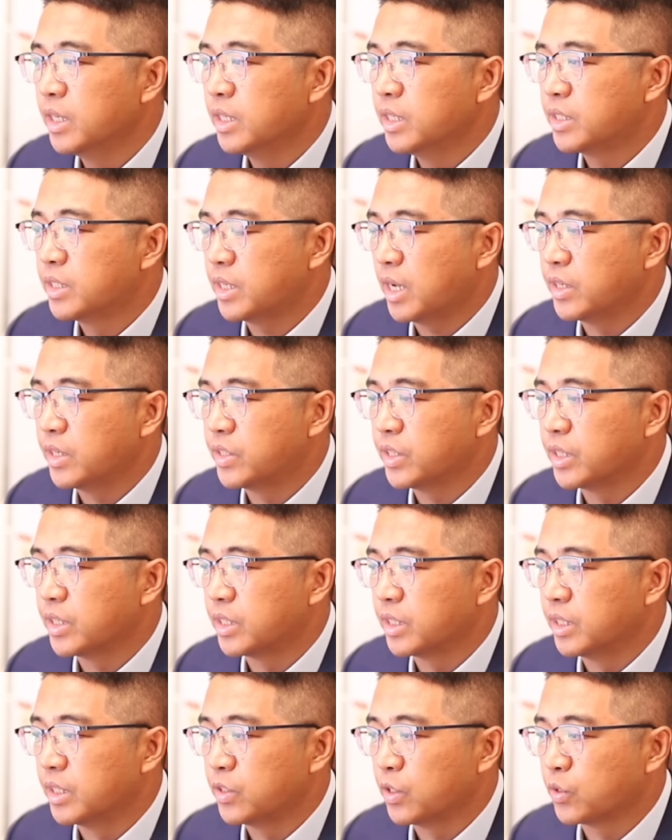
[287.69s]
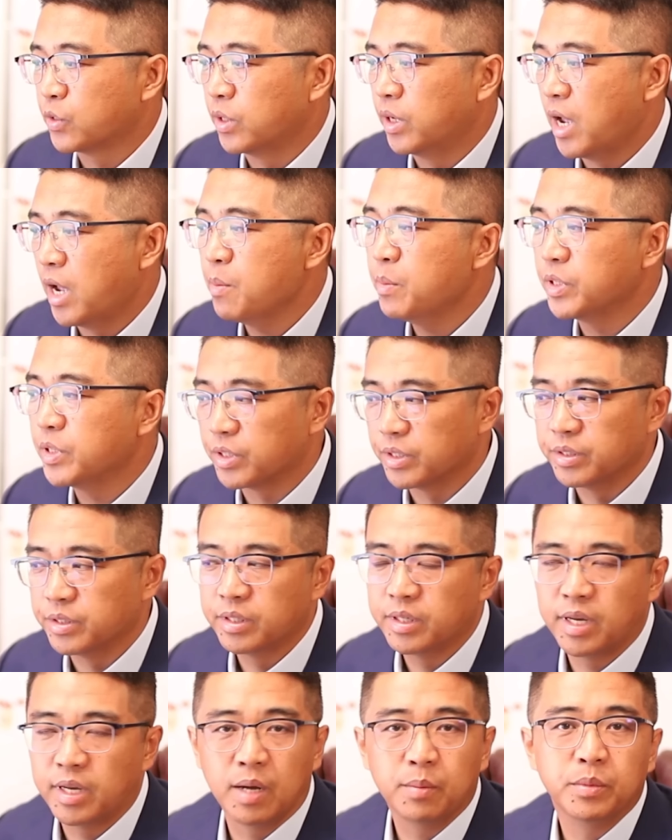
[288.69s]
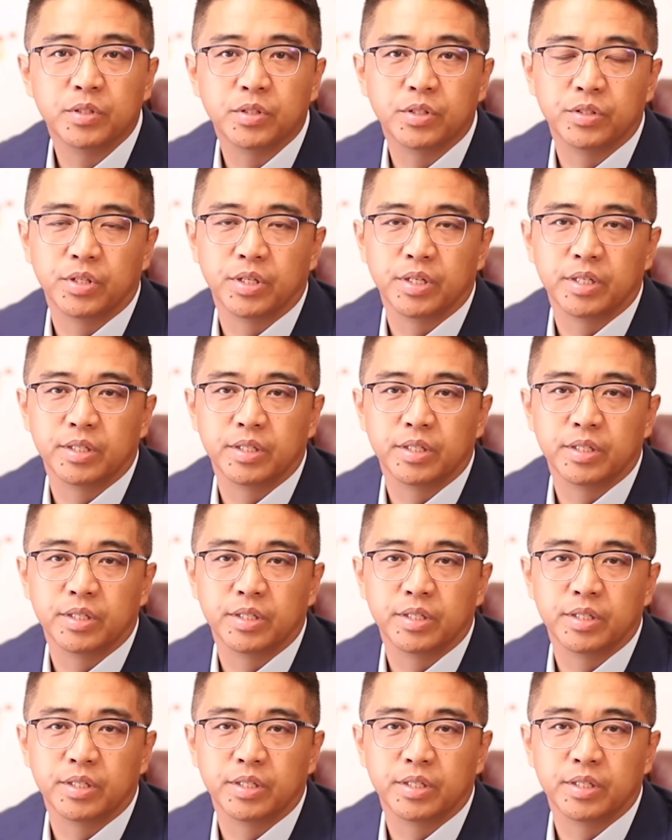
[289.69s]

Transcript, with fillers: 在这个叫做 Edmonton Edmonton 的